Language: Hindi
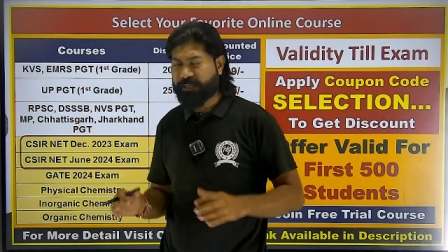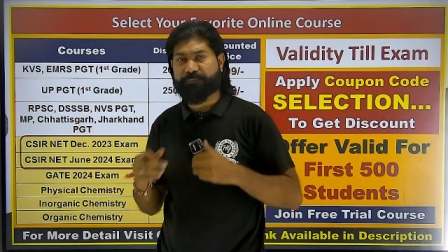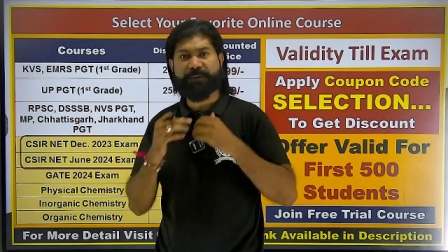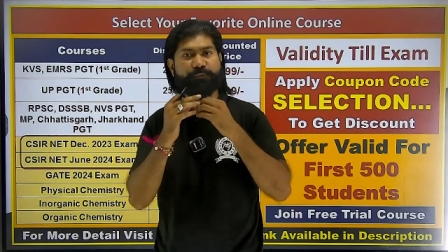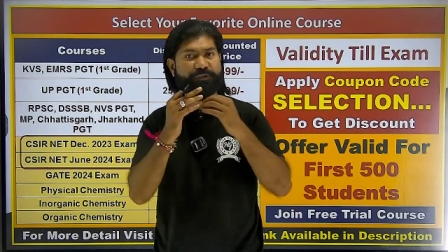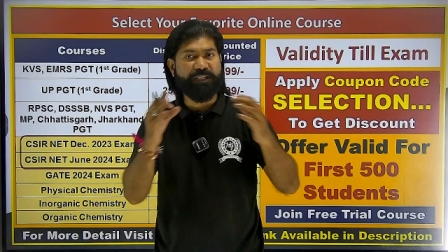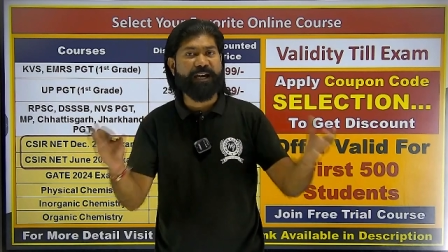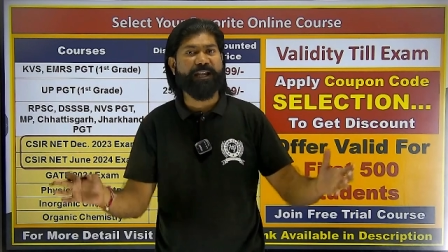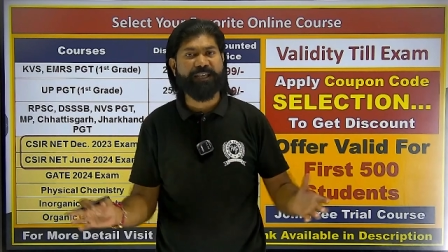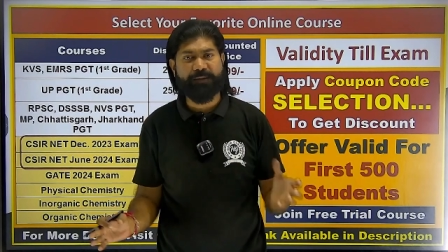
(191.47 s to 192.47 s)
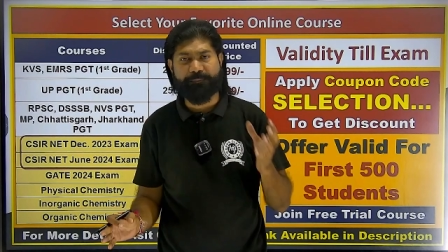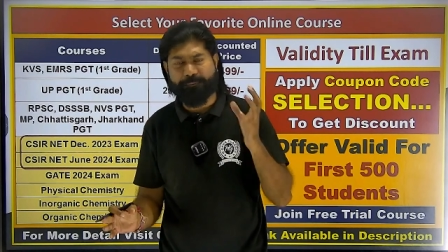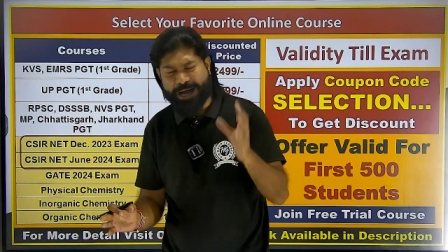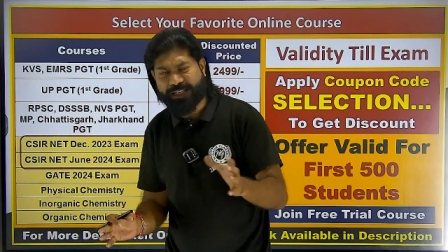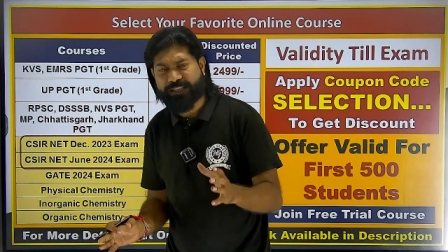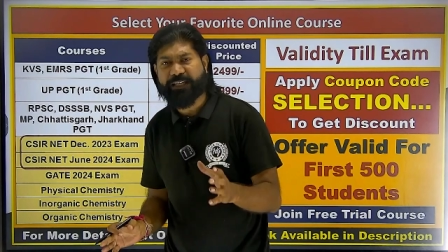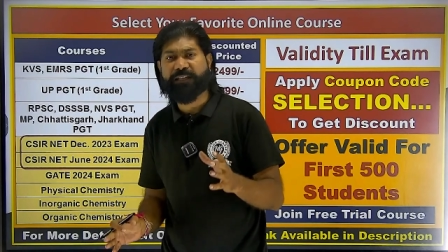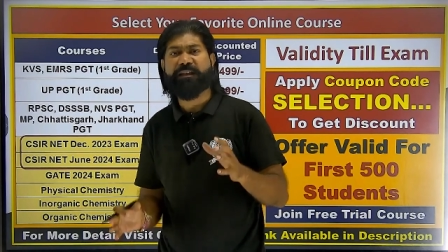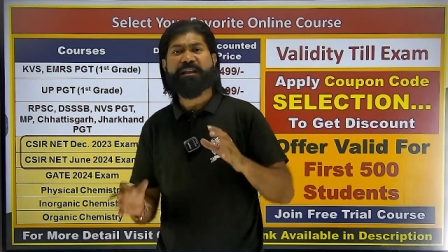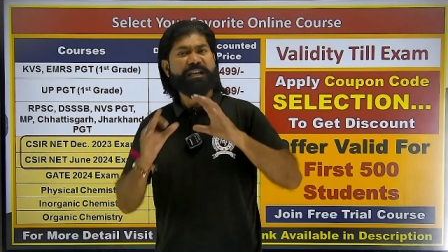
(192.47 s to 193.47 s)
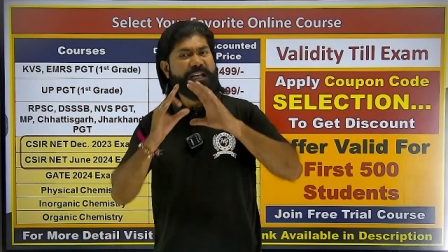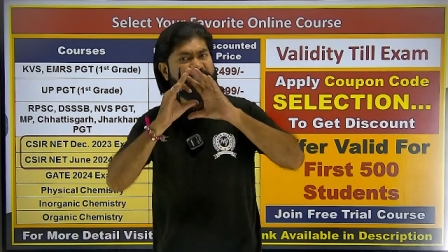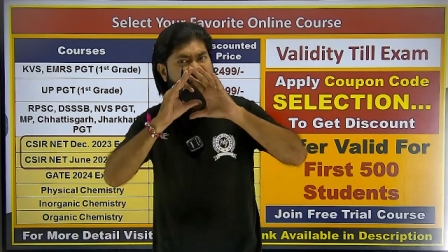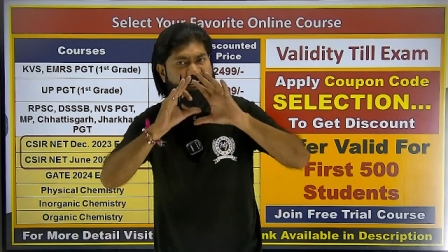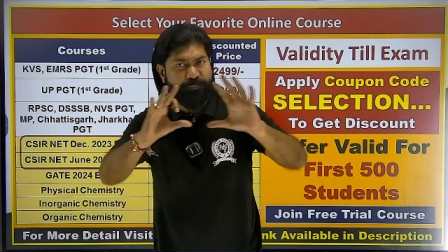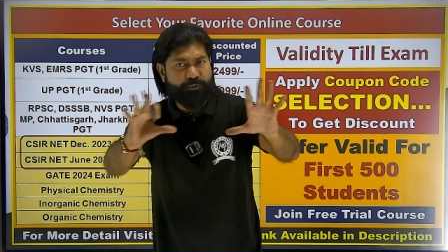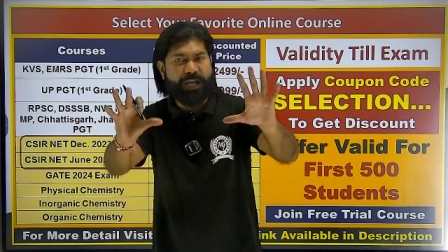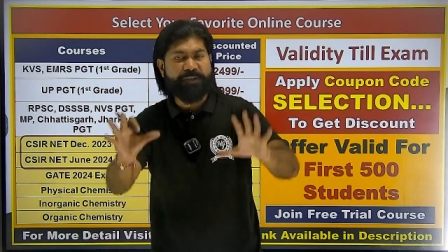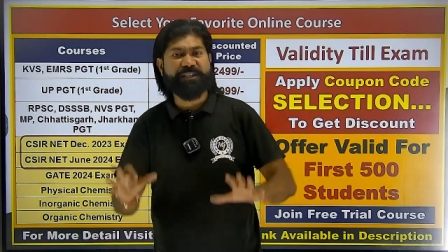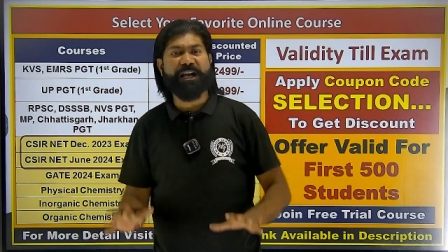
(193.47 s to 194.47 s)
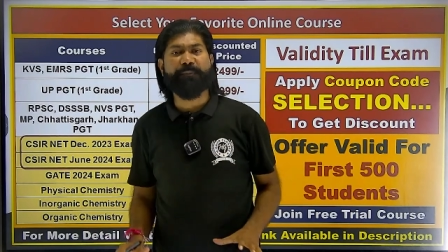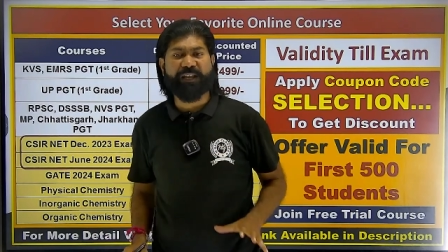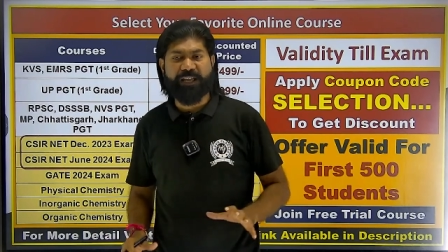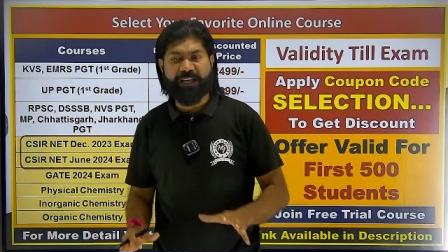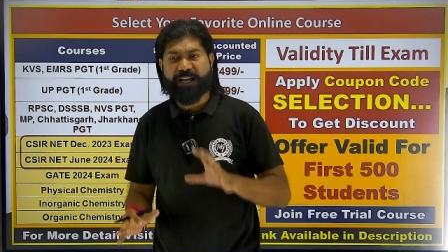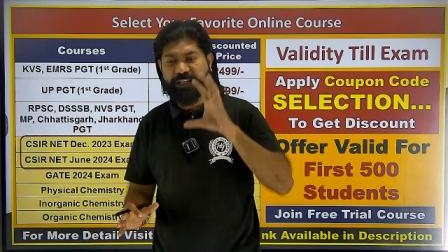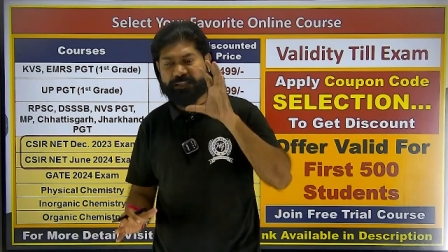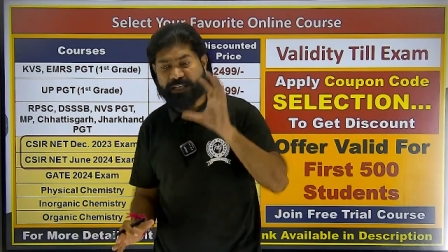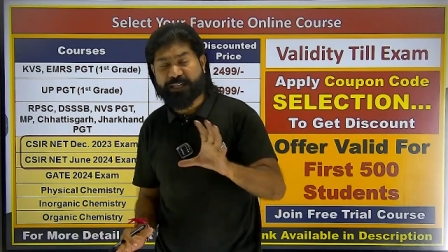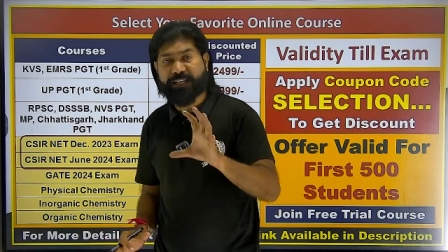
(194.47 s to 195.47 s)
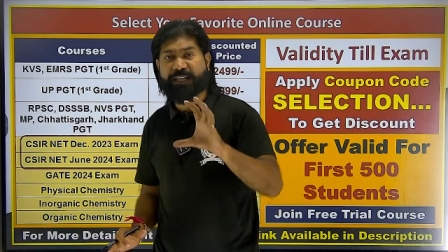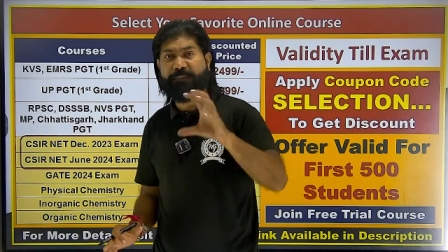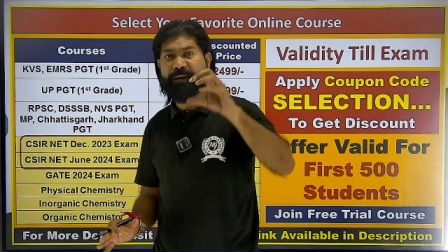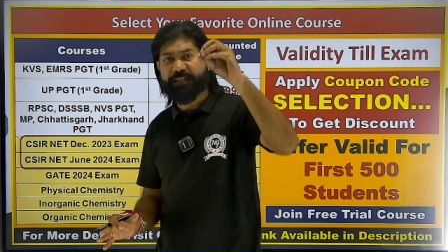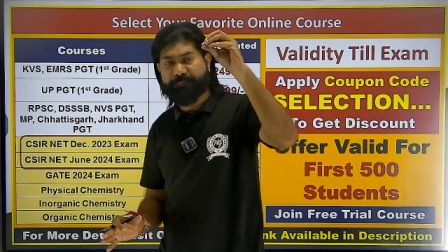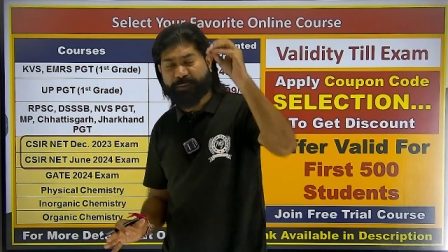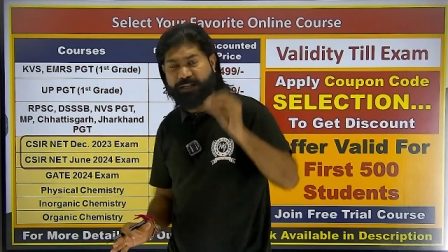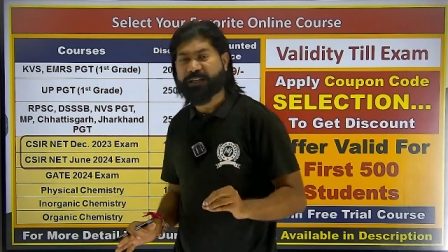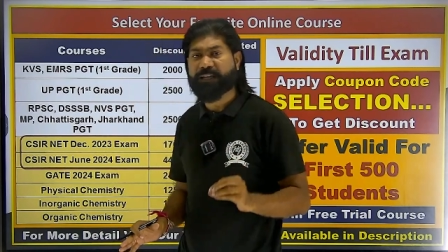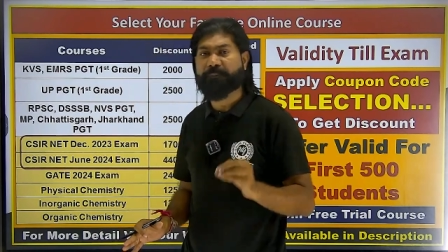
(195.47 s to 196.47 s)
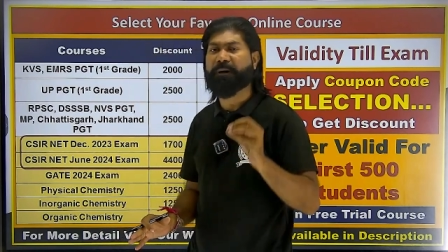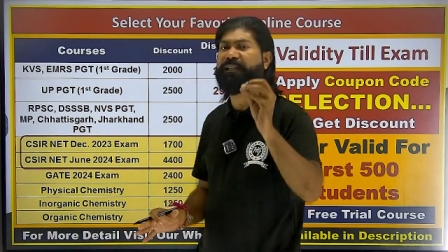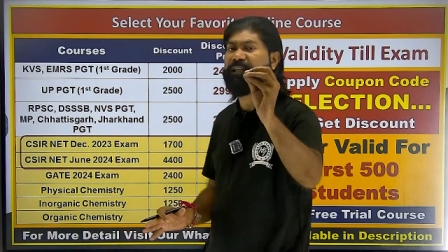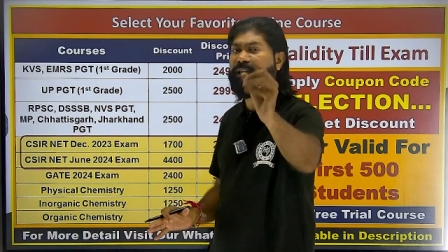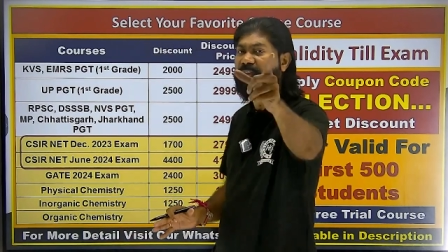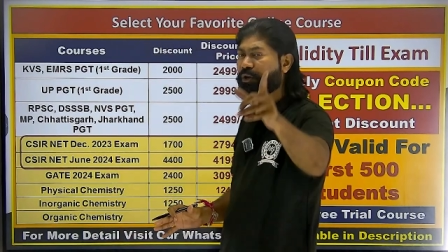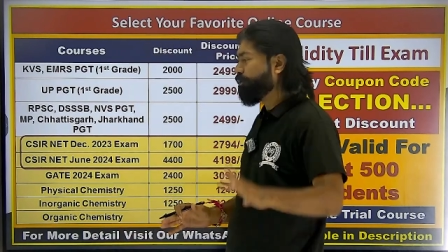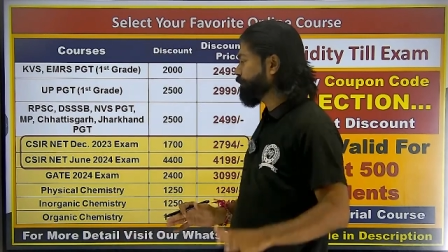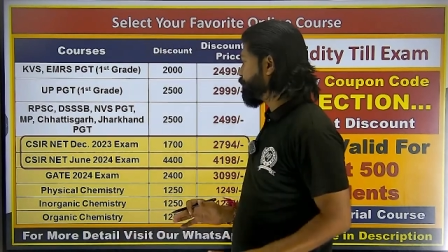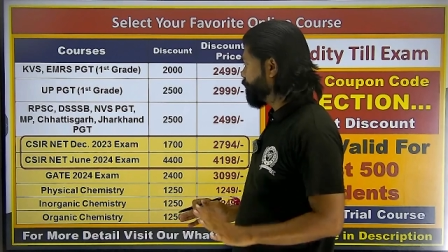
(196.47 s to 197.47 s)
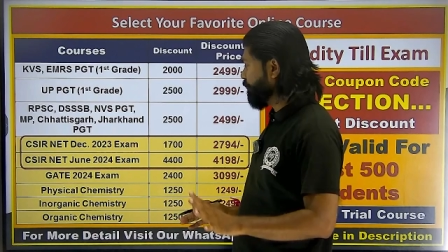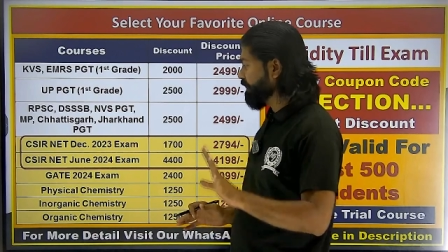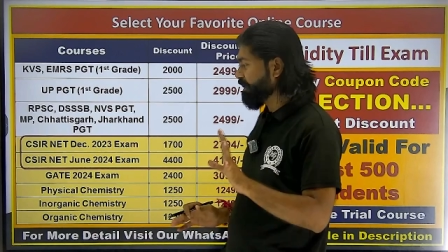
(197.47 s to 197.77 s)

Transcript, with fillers: सब कुछ दिखाने के बाद ही कंटेंट पूरा आपके सामने रहेगा देखने के बाद परखने के बाद ही कोर्स को ज्वाइन कर